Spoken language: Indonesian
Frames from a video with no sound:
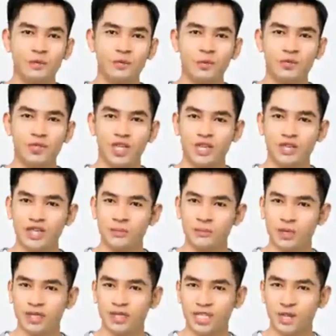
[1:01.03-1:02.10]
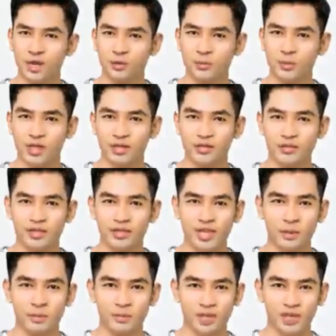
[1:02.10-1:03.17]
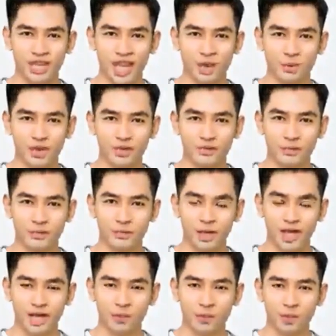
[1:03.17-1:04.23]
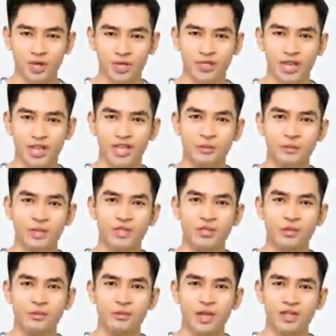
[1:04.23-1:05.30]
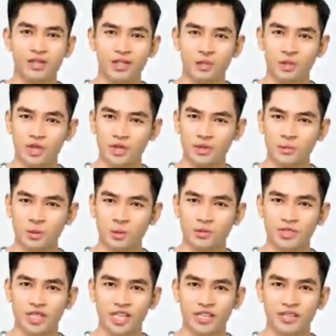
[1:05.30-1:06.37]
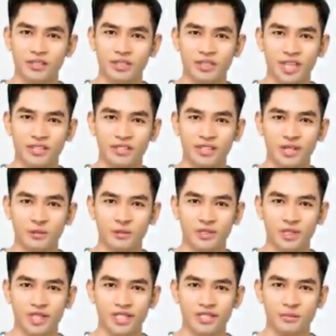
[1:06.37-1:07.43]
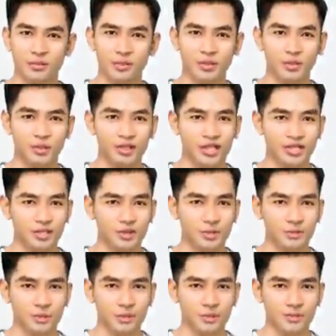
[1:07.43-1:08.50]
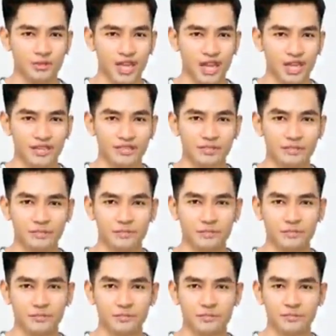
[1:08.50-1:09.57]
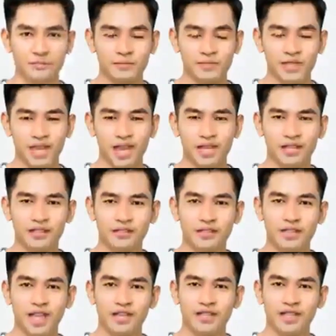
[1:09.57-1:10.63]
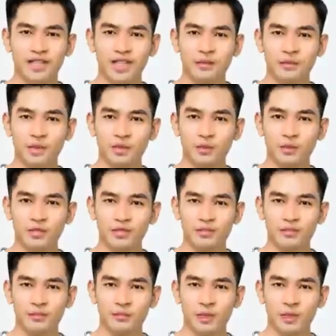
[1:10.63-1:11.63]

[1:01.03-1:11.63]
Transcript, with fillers: Santin terkejut ketika dia mendengar kata-kata itu, lalu menggelengkan kepalanya tanpa daya, dan dengan lembut memasukkan kunci ke dalam loker. Membeli rumah itu sangat mudah.